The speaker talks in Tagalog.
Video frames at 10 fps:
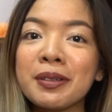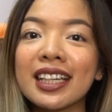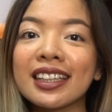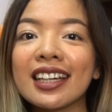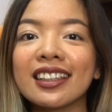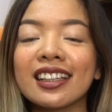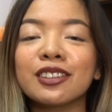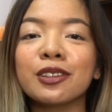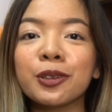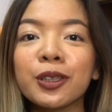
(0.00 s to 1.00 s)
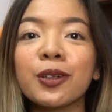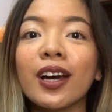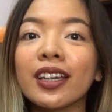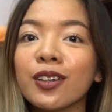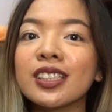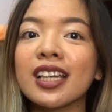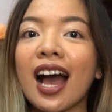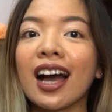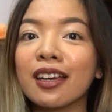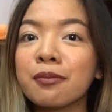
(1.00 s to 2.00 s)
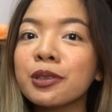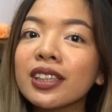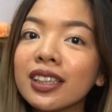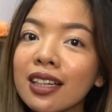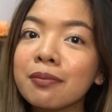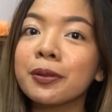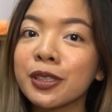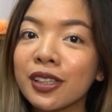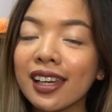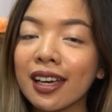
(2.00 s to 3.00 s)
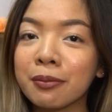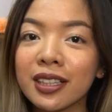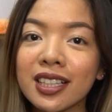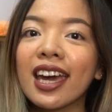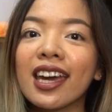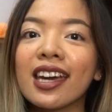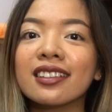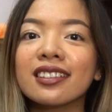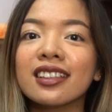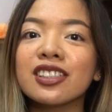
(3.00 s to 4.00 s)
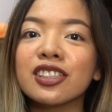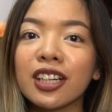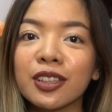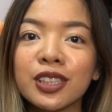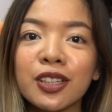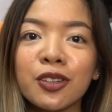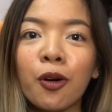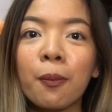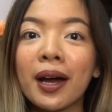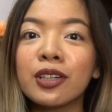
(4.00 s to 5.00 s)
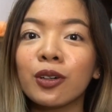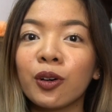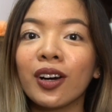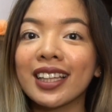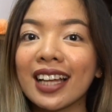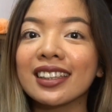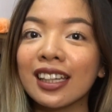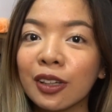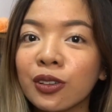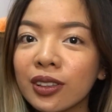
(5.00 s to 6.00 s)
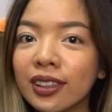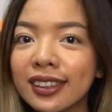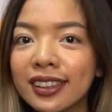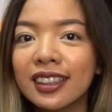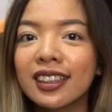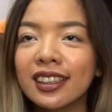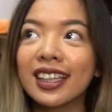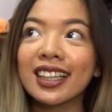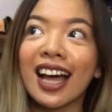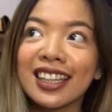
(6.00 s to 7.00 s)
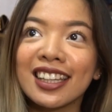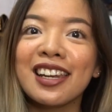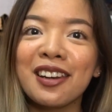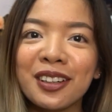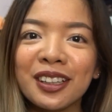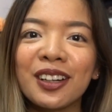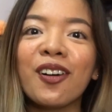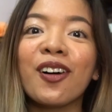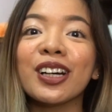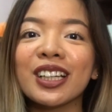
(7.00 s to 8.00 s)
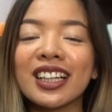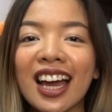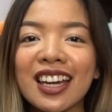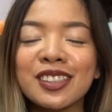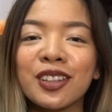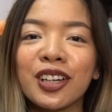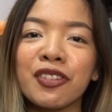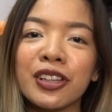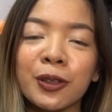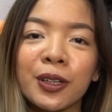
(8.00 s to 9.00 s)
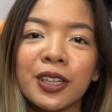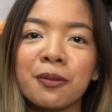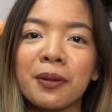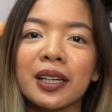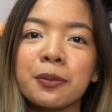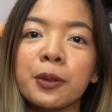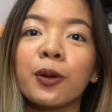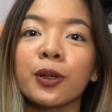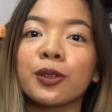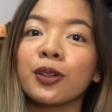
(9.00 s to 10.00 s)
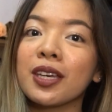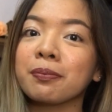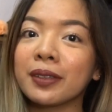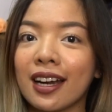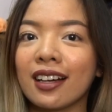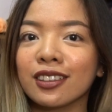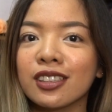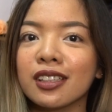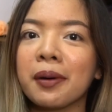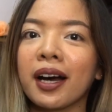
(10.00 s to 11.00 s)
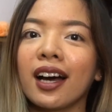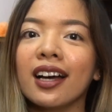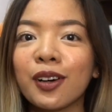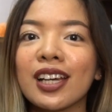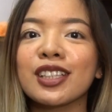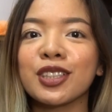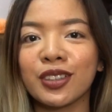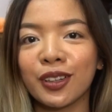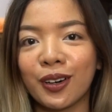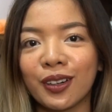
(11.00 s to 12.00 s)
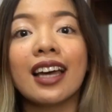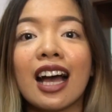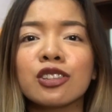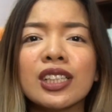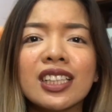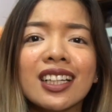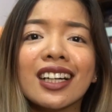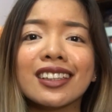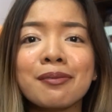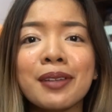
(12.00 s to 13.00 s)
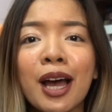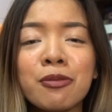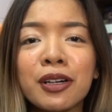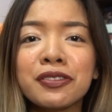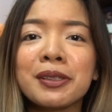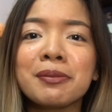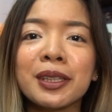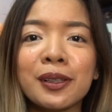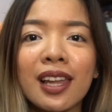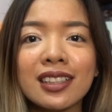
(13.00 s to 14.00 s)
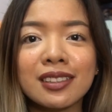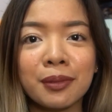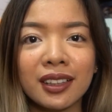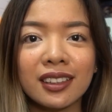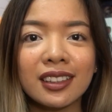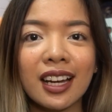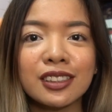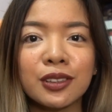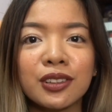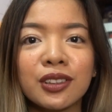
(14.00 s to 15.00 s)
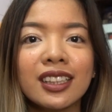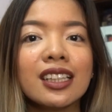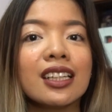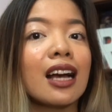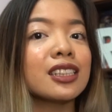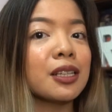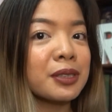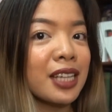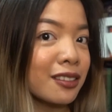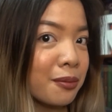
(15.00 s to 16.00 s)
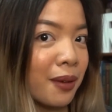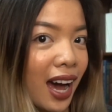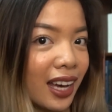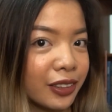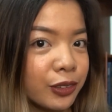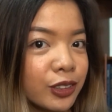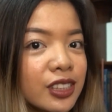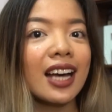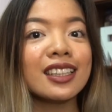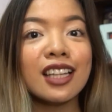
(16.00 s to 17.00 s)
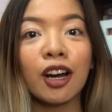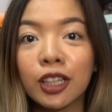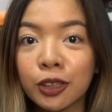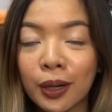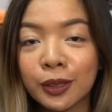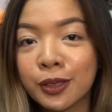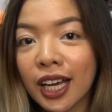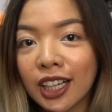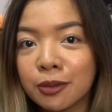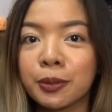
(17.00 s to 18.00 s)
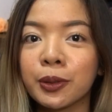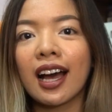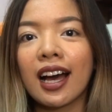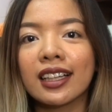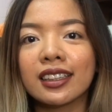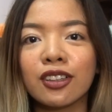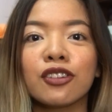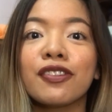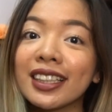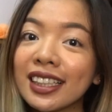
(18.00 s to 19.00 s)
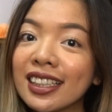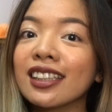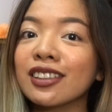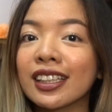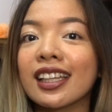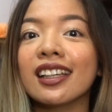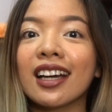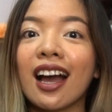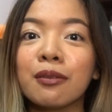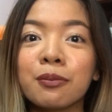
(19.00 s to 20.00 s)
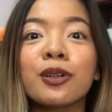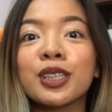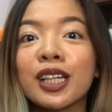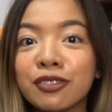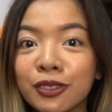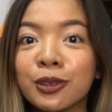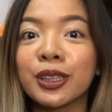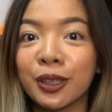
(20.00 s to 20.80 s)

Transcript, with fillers: naman sa title, itutur ko kayo sa aking munting personal library. And isi-share ko sa inyo kung paano ko kinatalog kinazalog, or inayos yung inventory ng mga libro ko to keep track dun sa mga collection ko. Actually, nag-attempt na ako mag-film nito last month, kaso hindi nga siya masyadong maayos at hindi ako natuwa dun sa output. At yon finally, ito na talaga ang bookshelf tour